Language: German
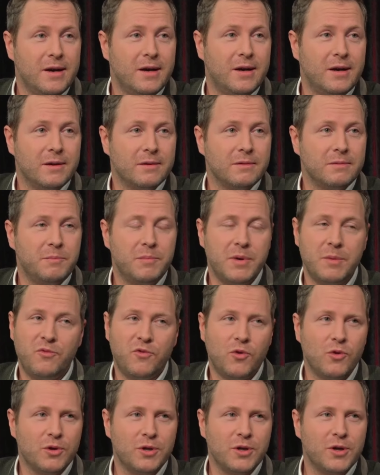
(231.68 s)
Äh, beim
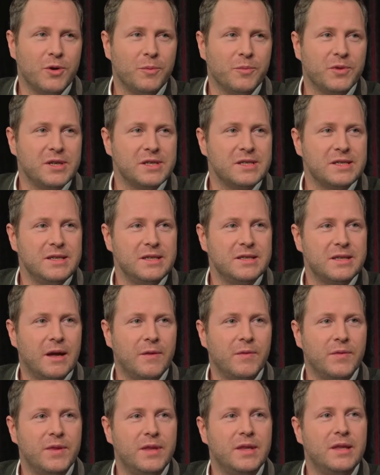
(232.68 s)
Volk kommt das nicht
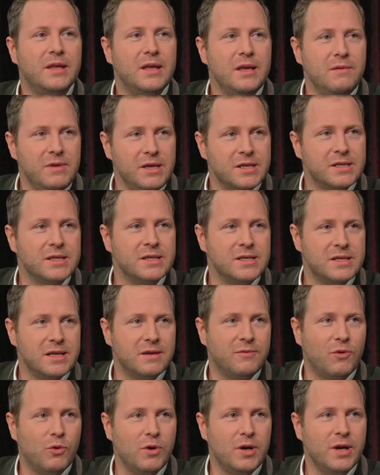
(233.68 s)
an die wissen
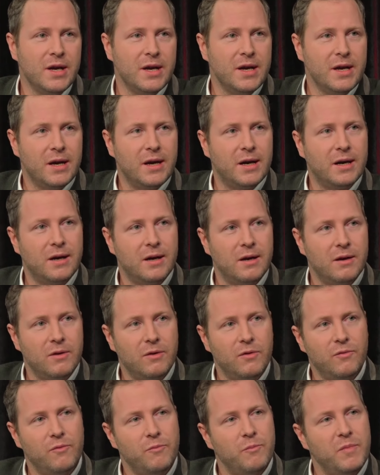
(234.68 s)
sehr wohl, äh,
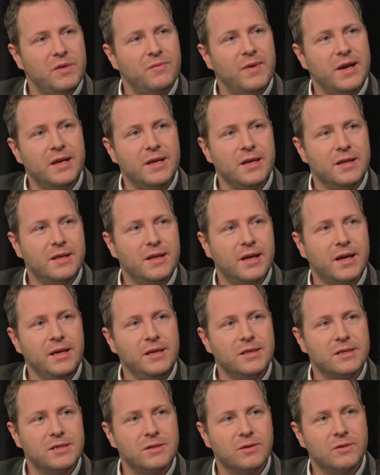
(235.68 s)
mit welchen
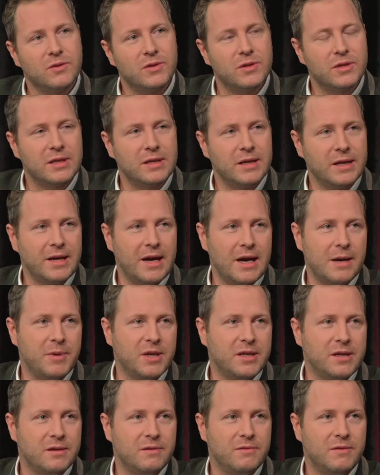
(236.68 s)
Tricks und da
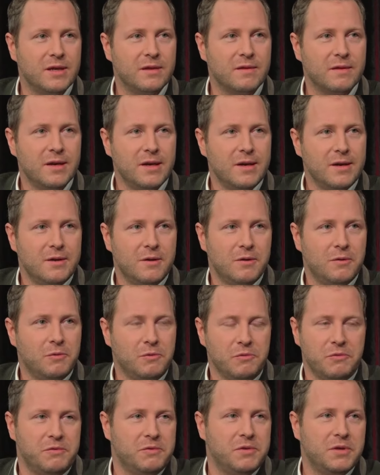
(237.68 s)
gearbeitet wird.
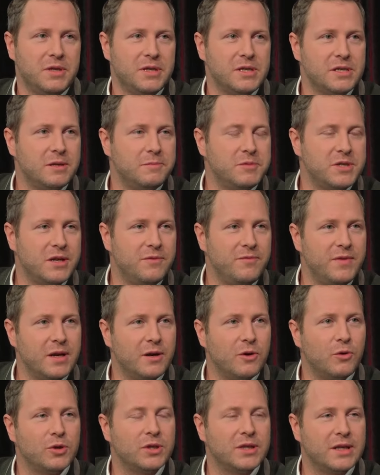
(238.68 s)
Und deshalb sehen
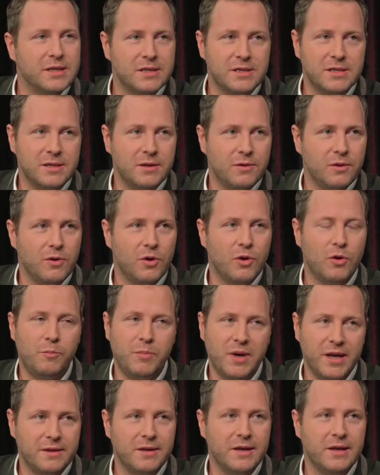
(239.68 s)
wir auch das
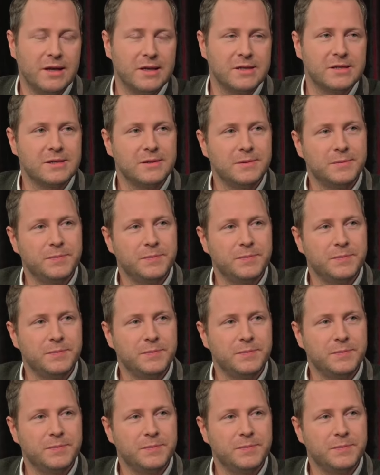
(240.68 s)
komplett gelassen.